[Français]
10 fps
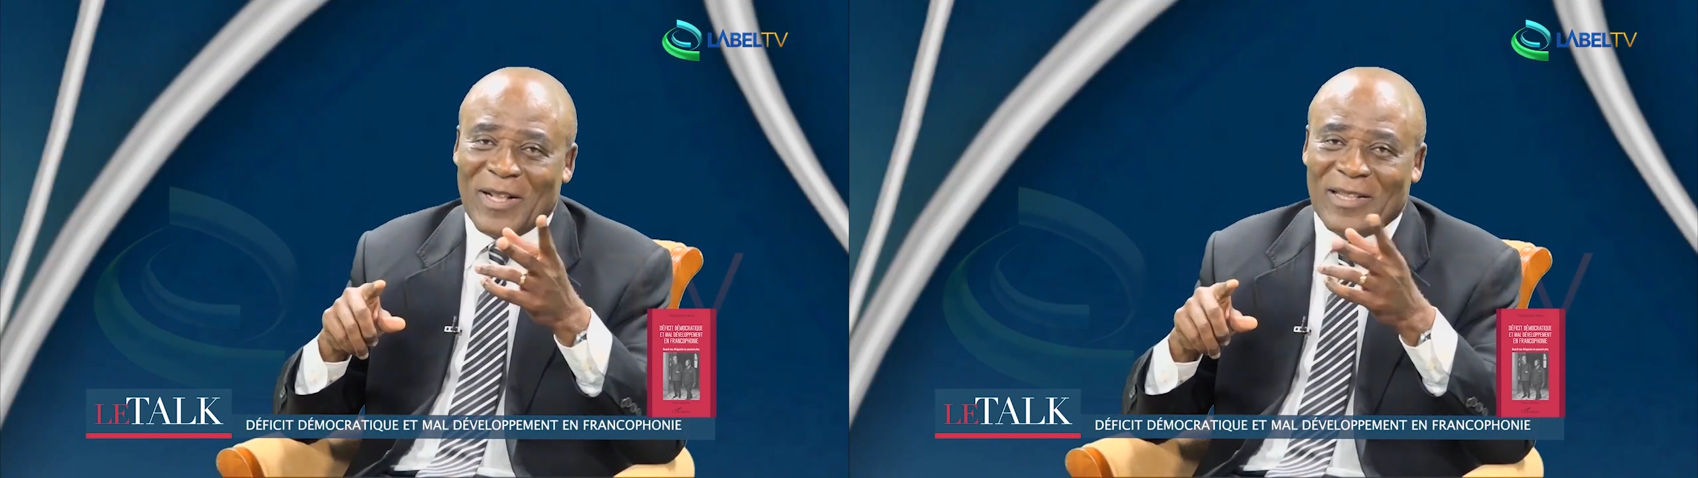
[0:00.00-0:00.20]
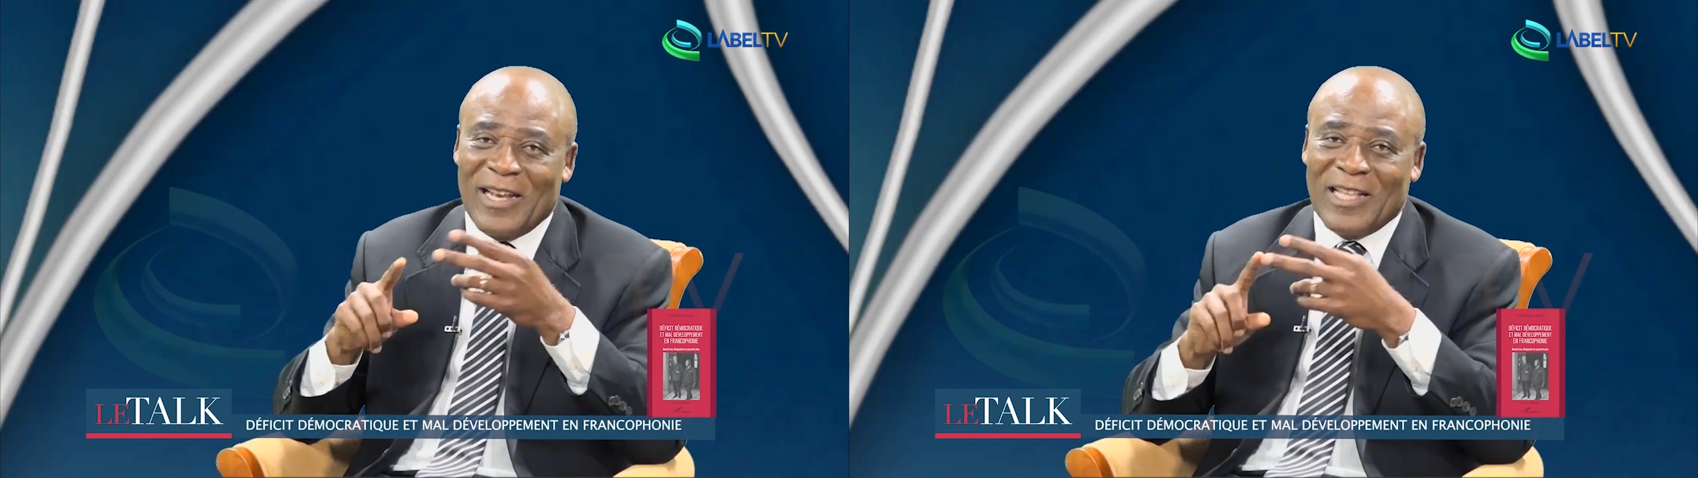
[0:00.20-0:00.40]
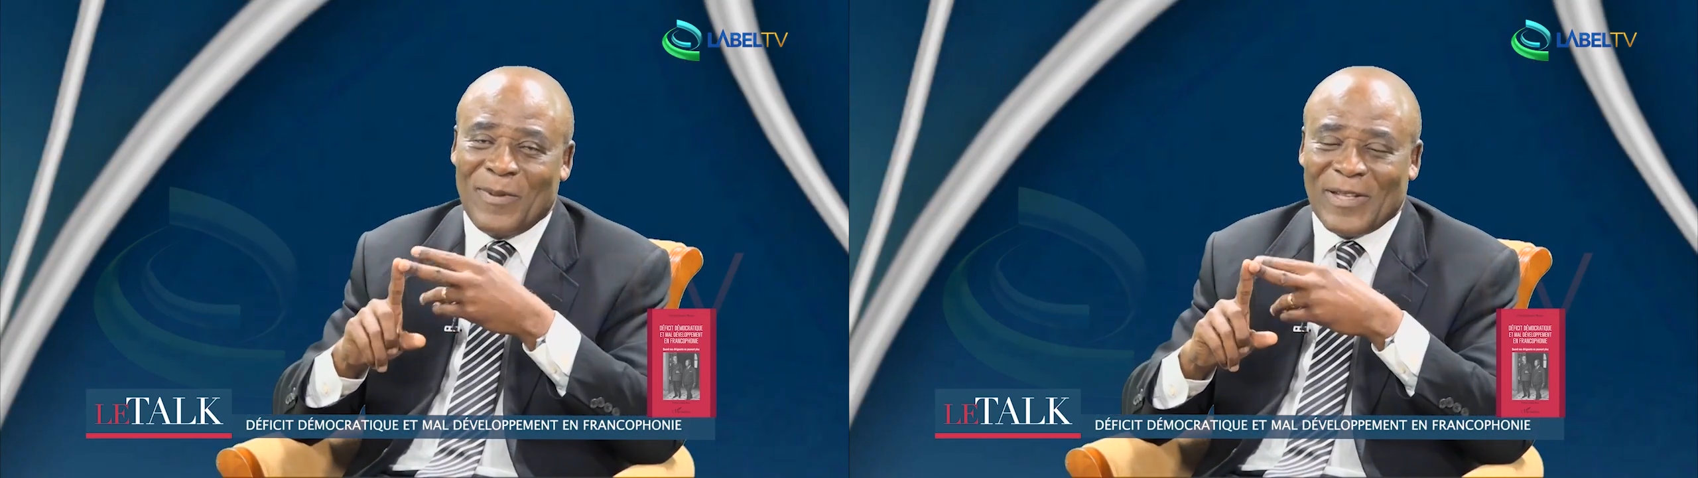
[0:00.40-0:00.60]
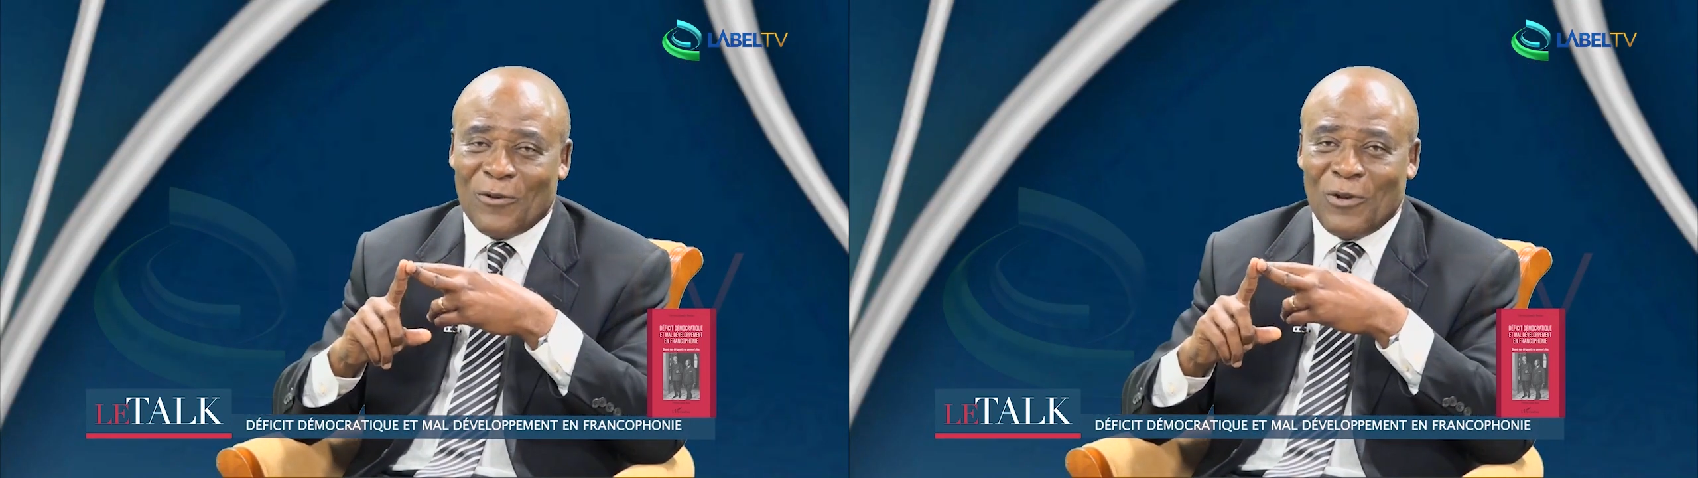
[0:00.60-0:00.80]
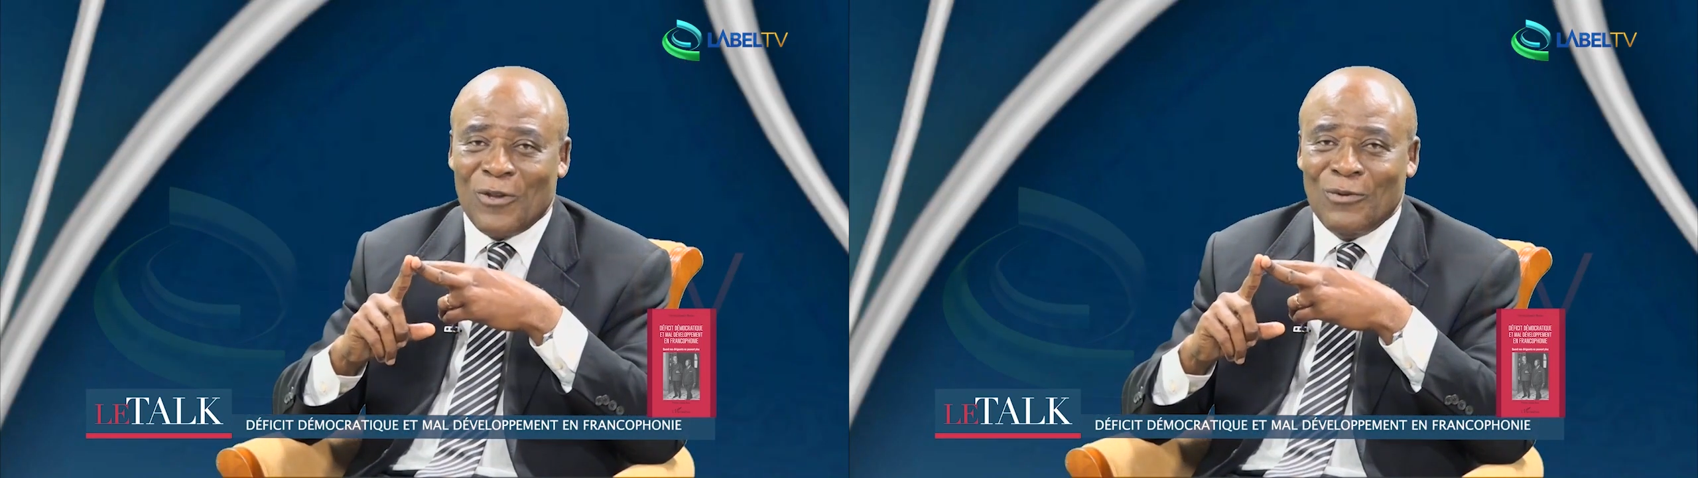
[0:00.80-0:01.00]

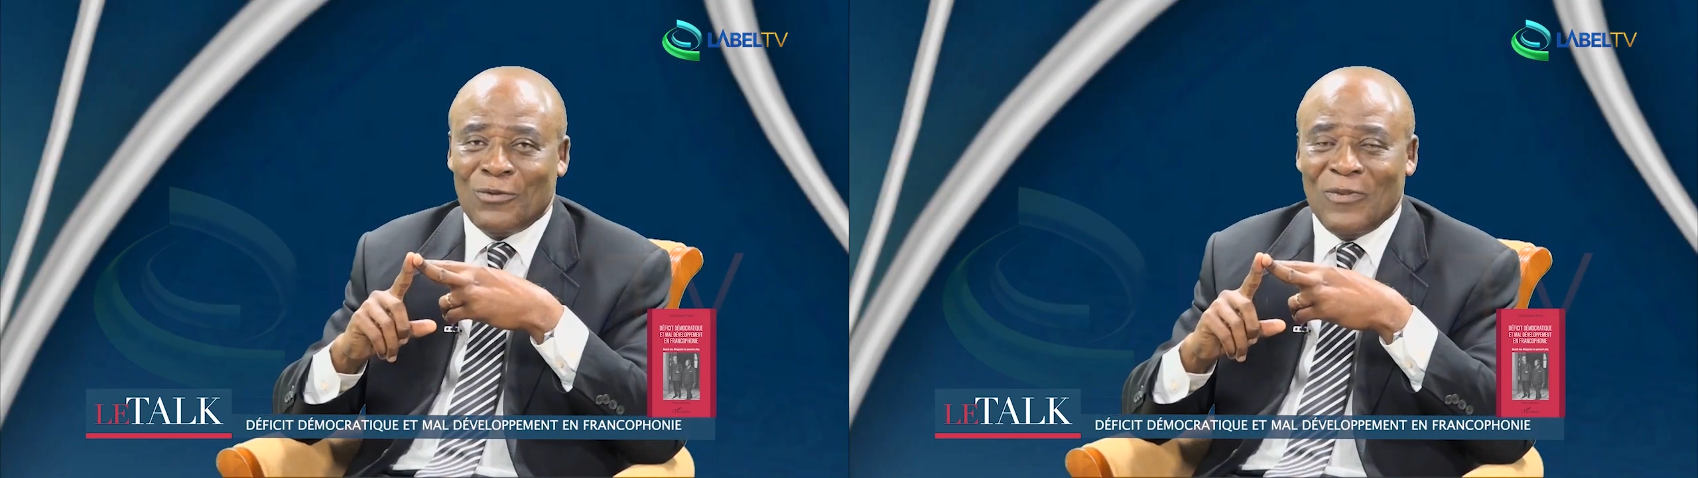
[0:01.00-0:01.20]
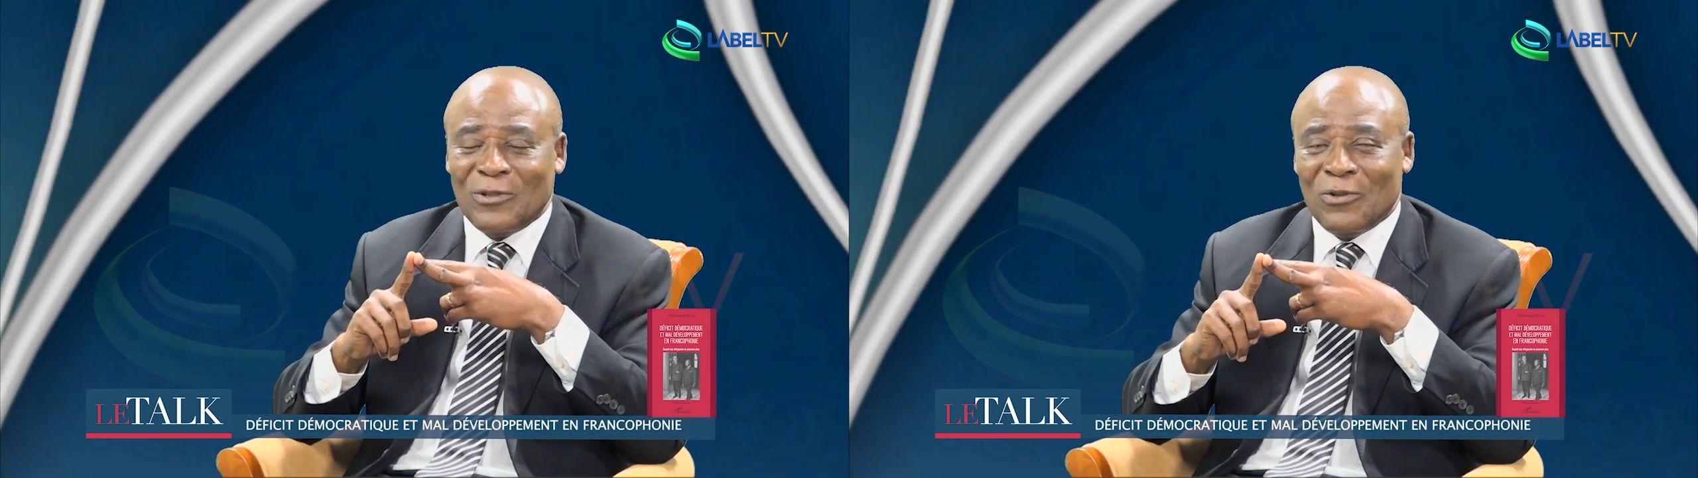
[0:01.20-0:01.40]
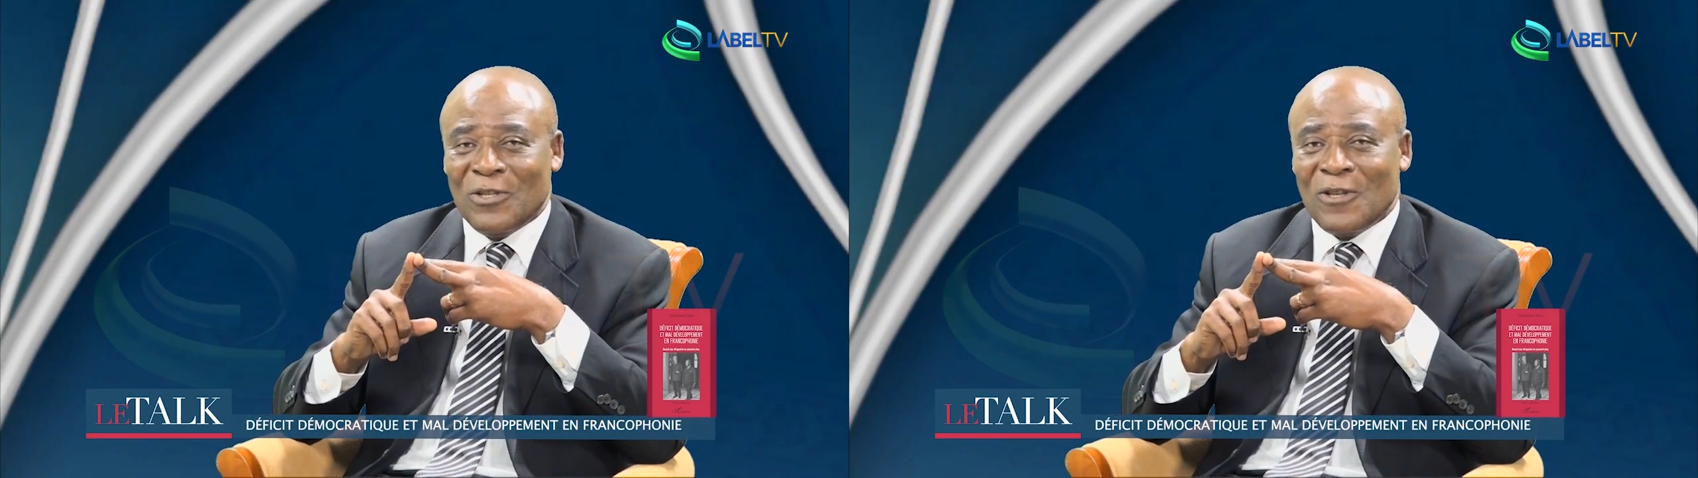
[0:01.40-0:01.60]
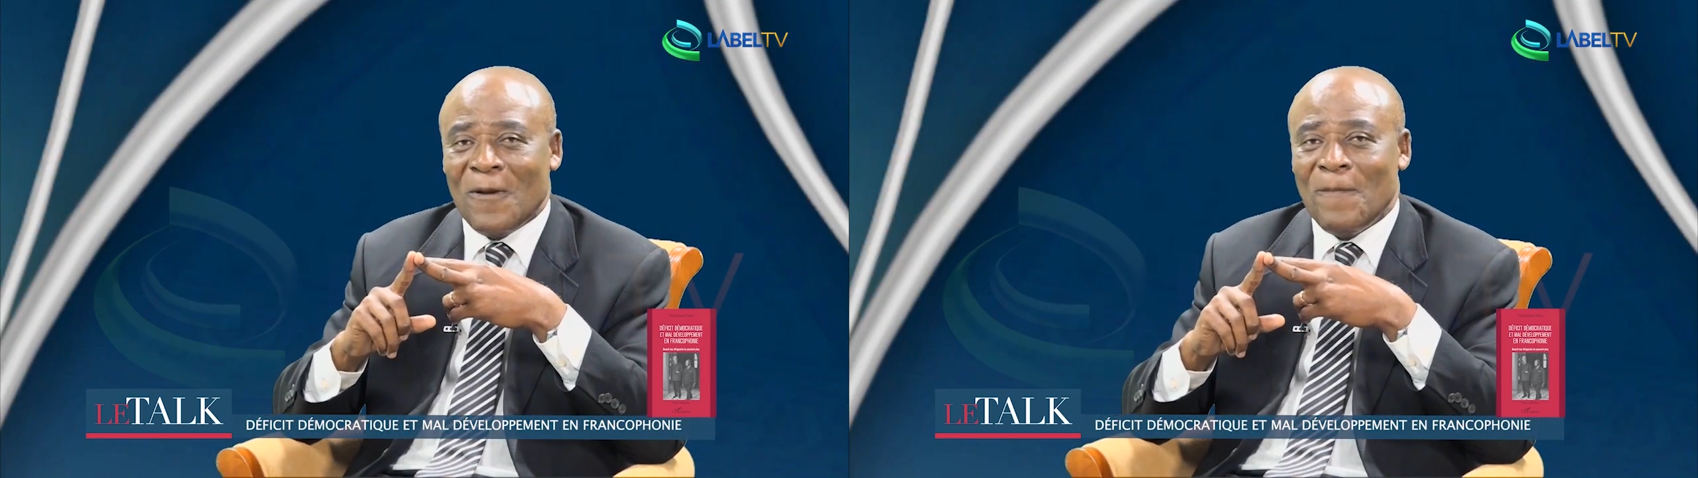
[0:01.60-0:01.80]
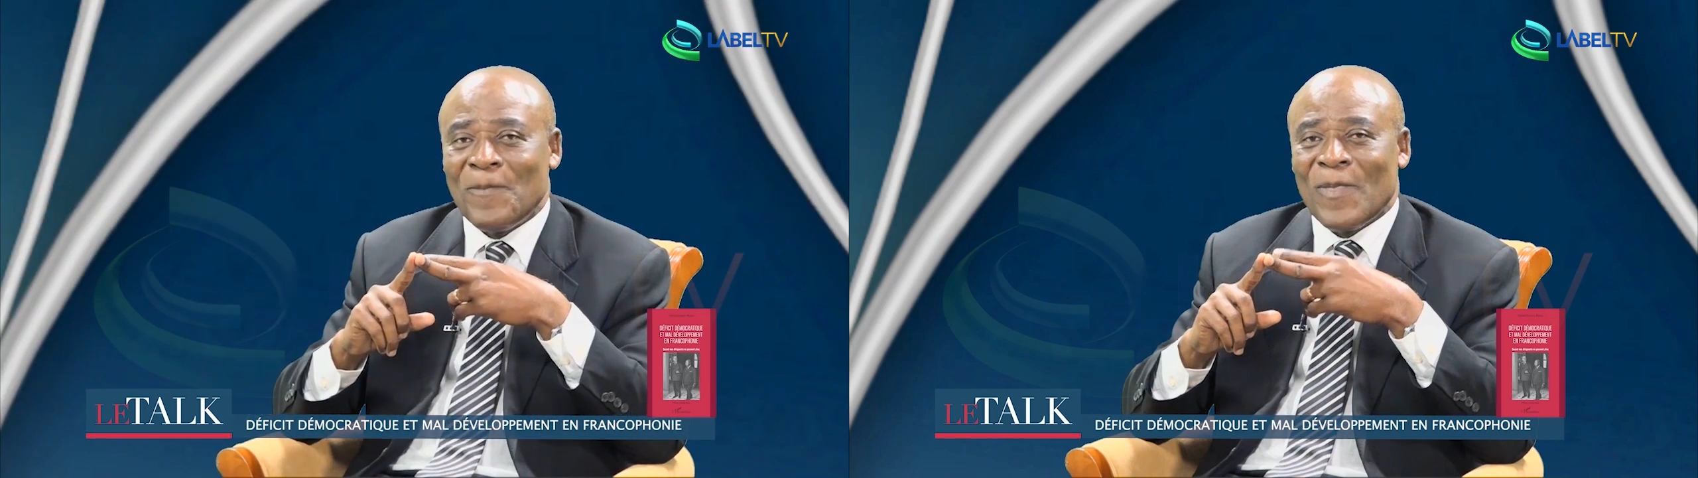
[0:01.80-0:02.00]
téléspectateurs qui nous suivent, les auditeurs,